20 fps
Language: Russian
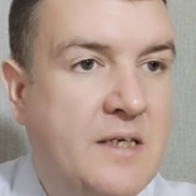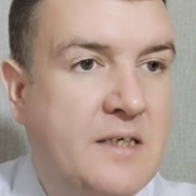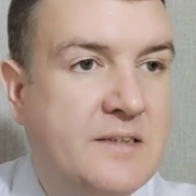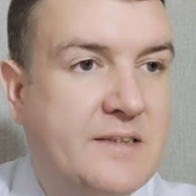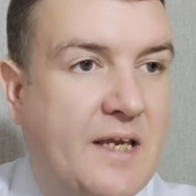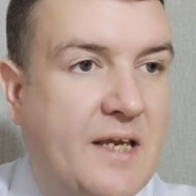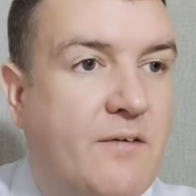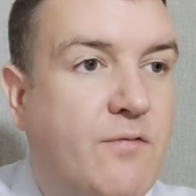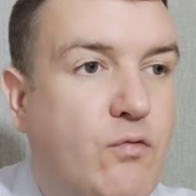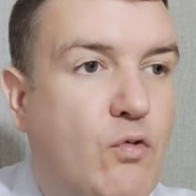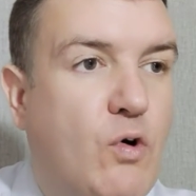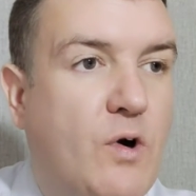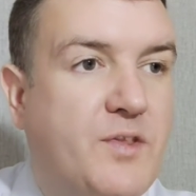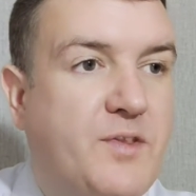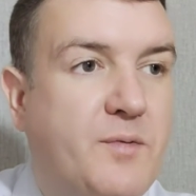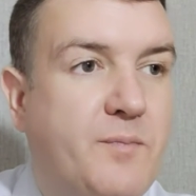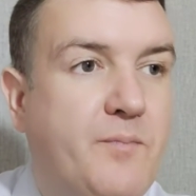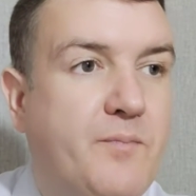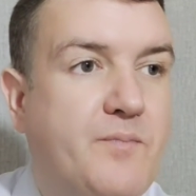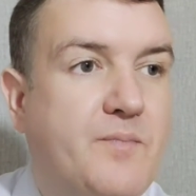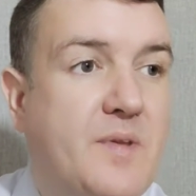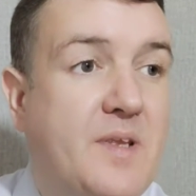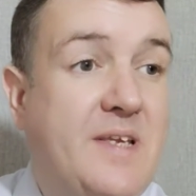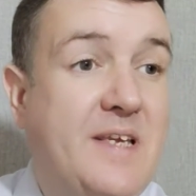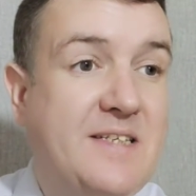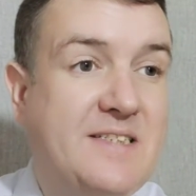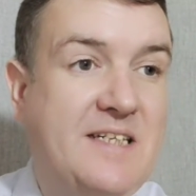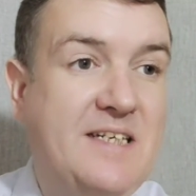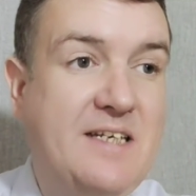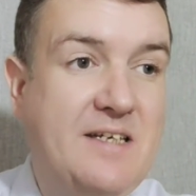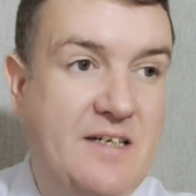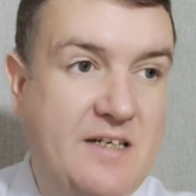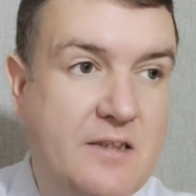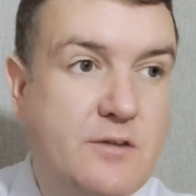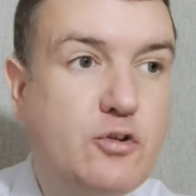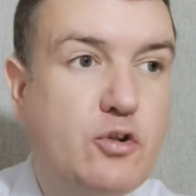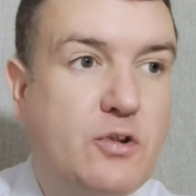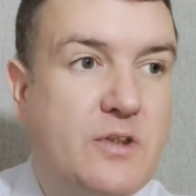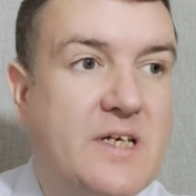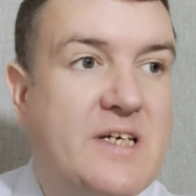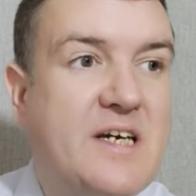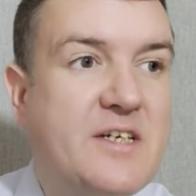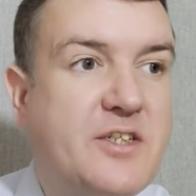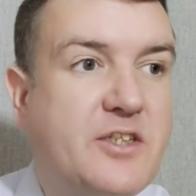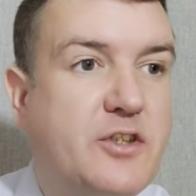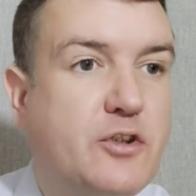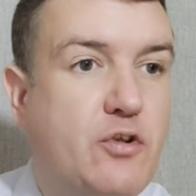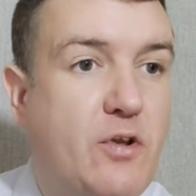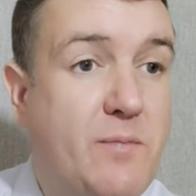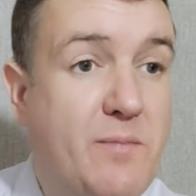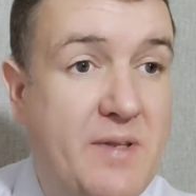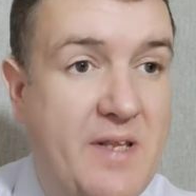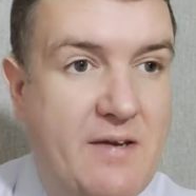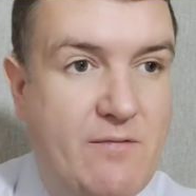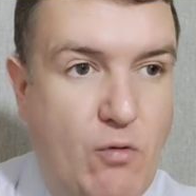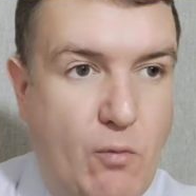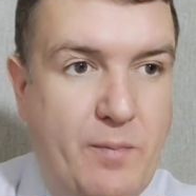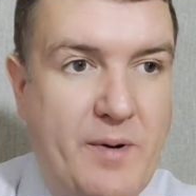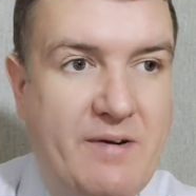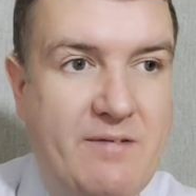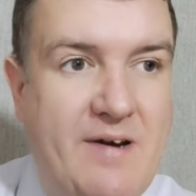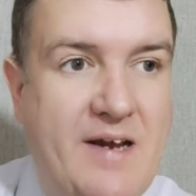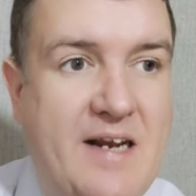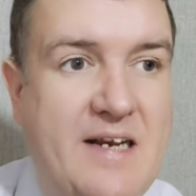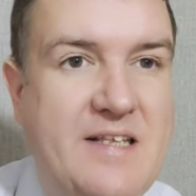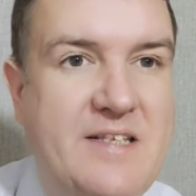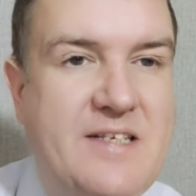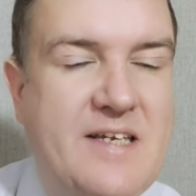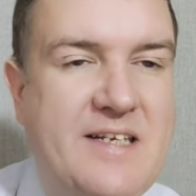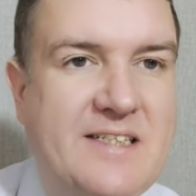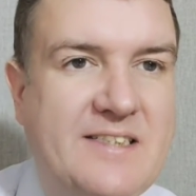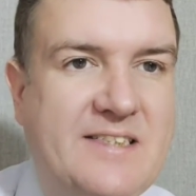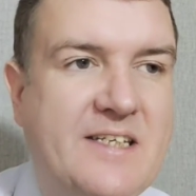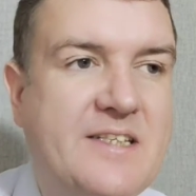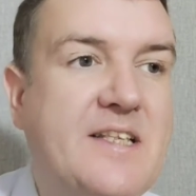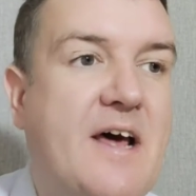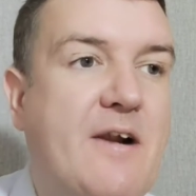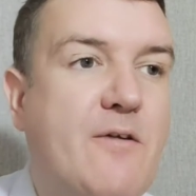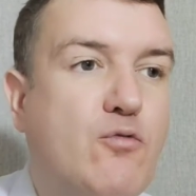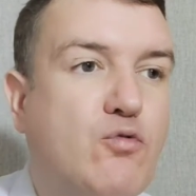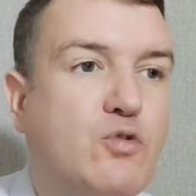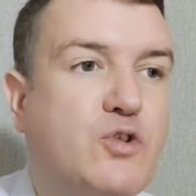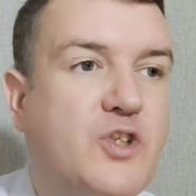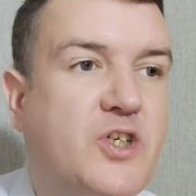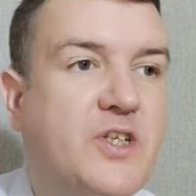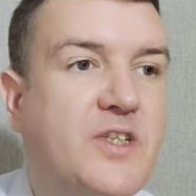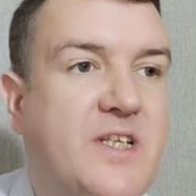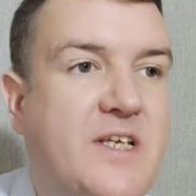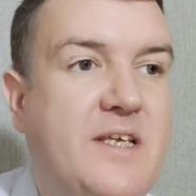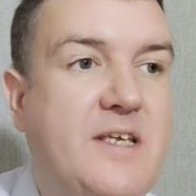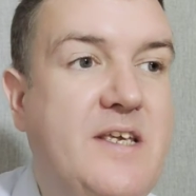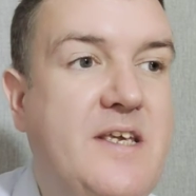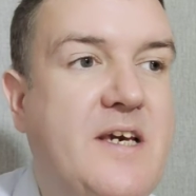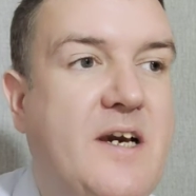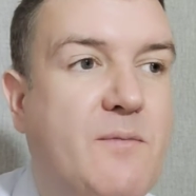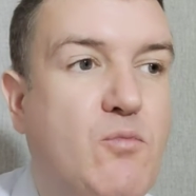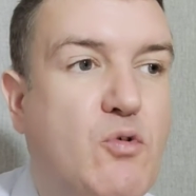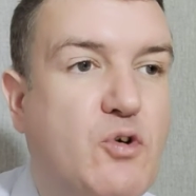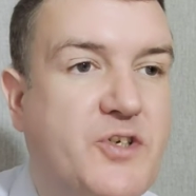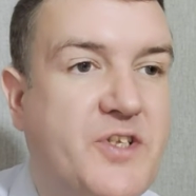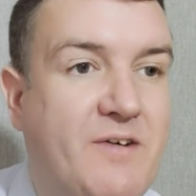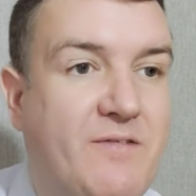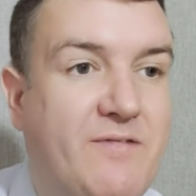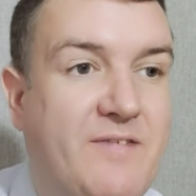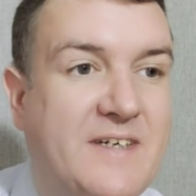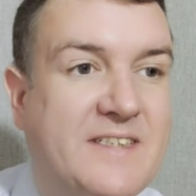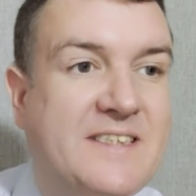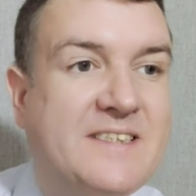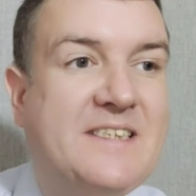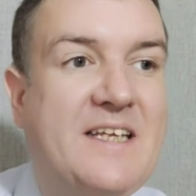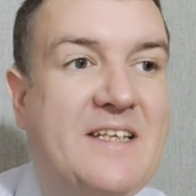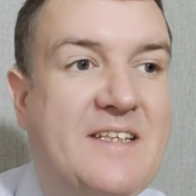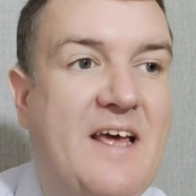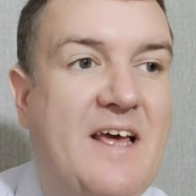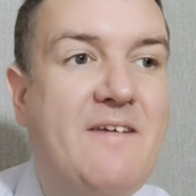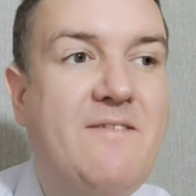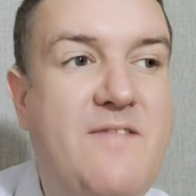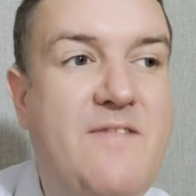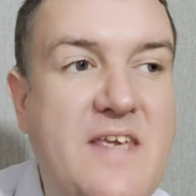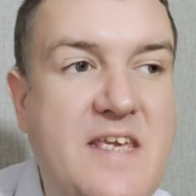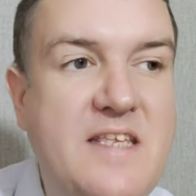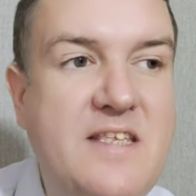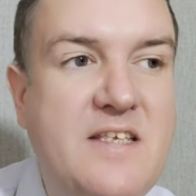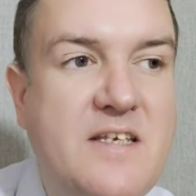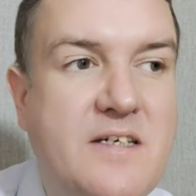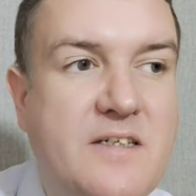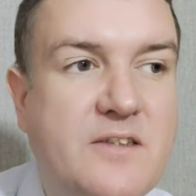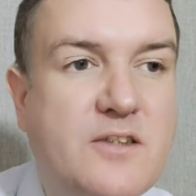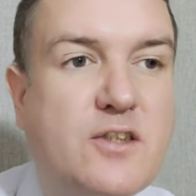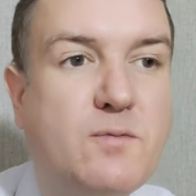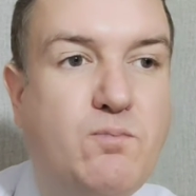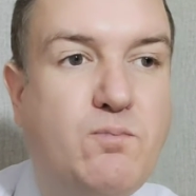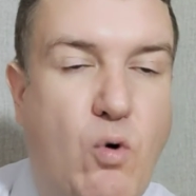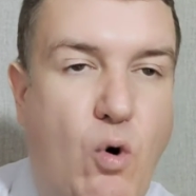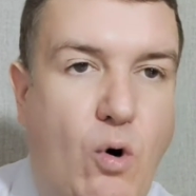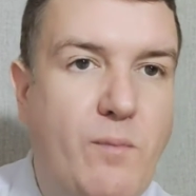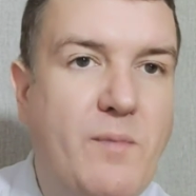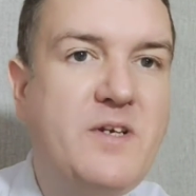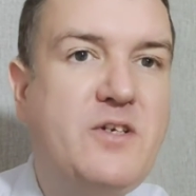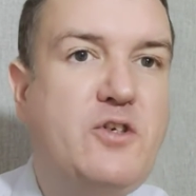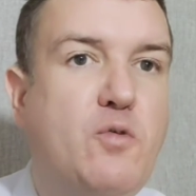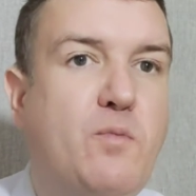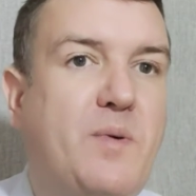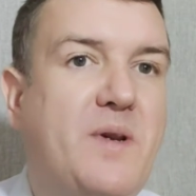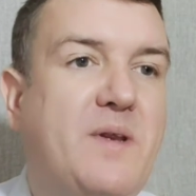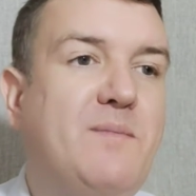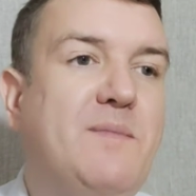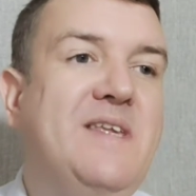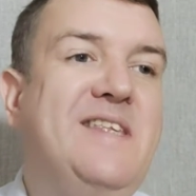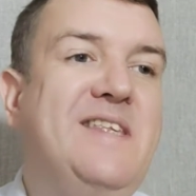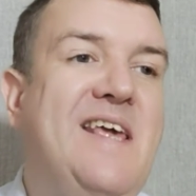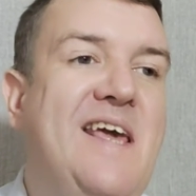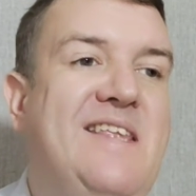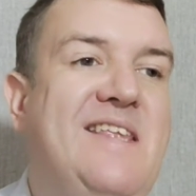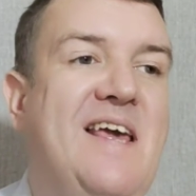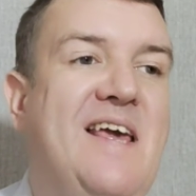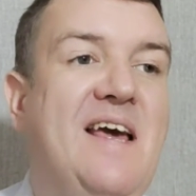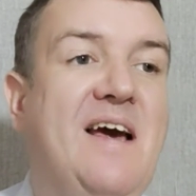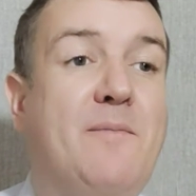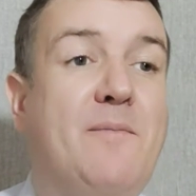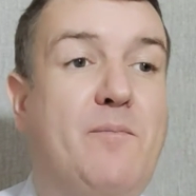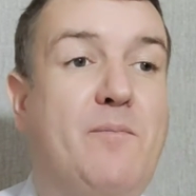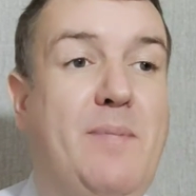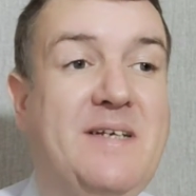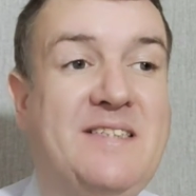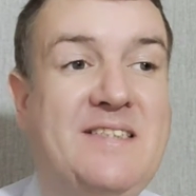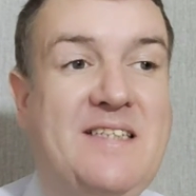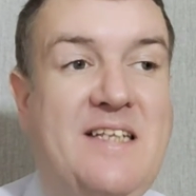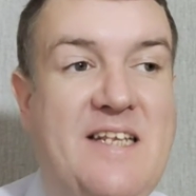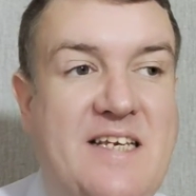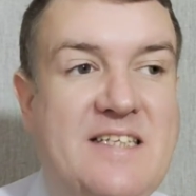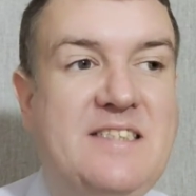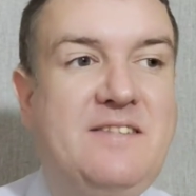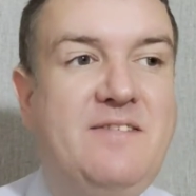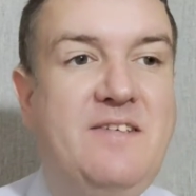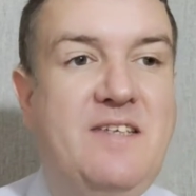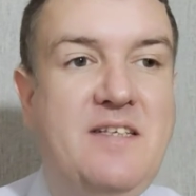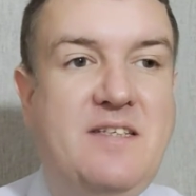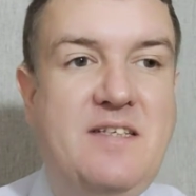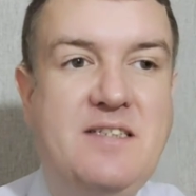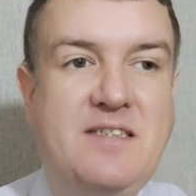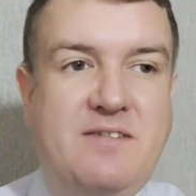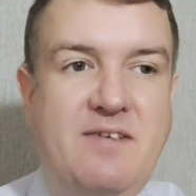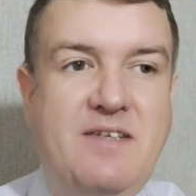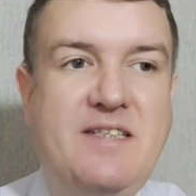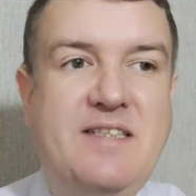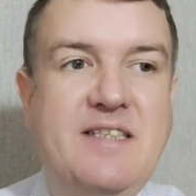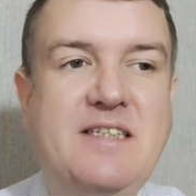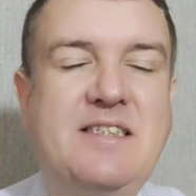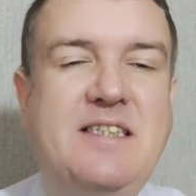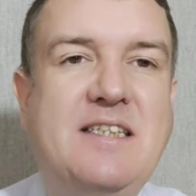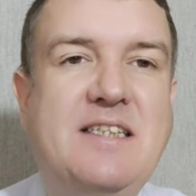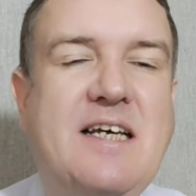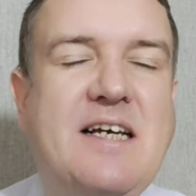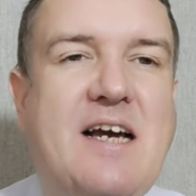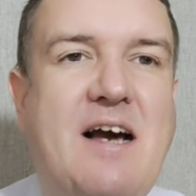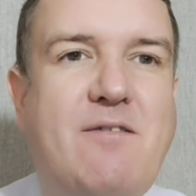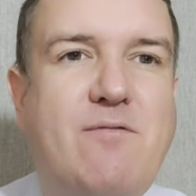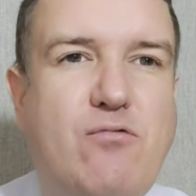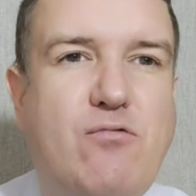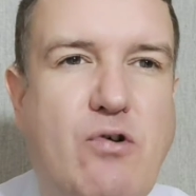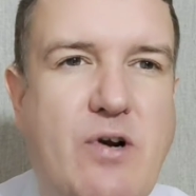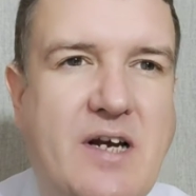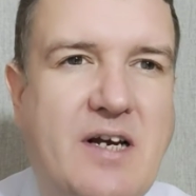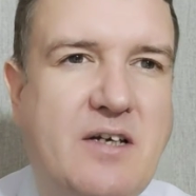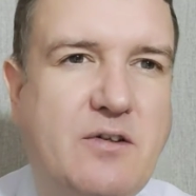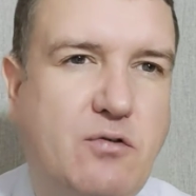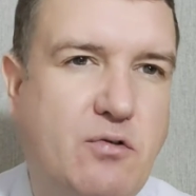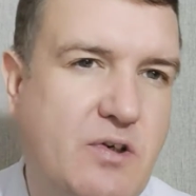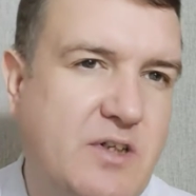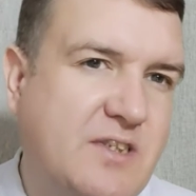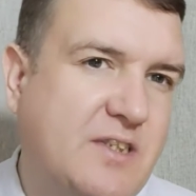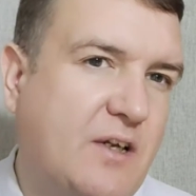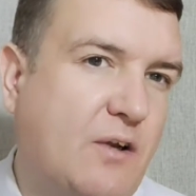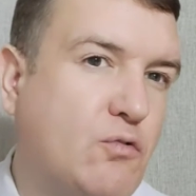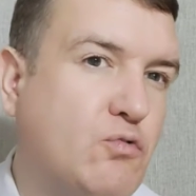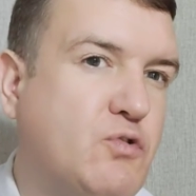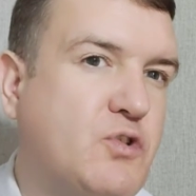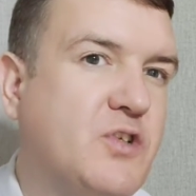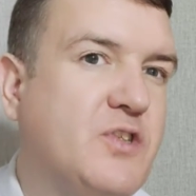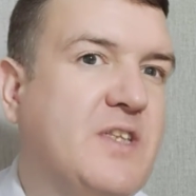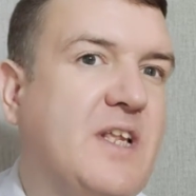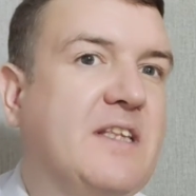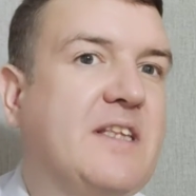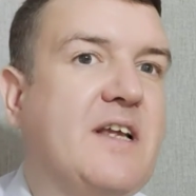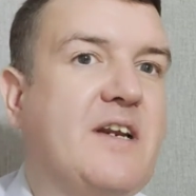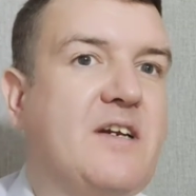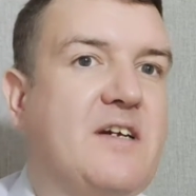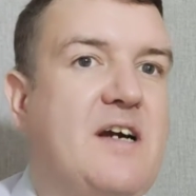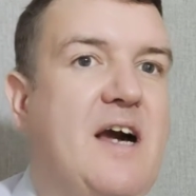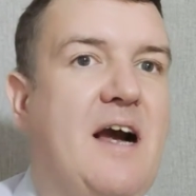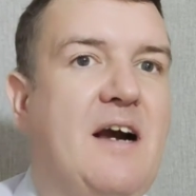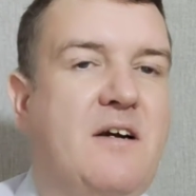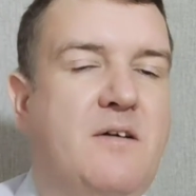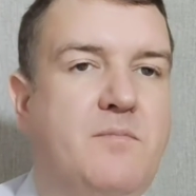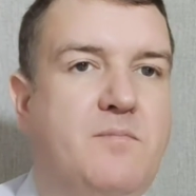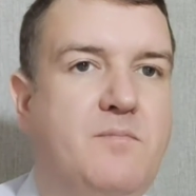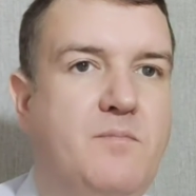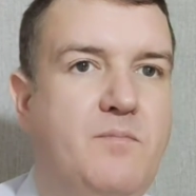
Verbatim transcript: Так вот, если лицо докажет, что именно его права или интересы нарушены, и их можно восстановить с помощью применения последствий недействительности договора, который заключен на торгах.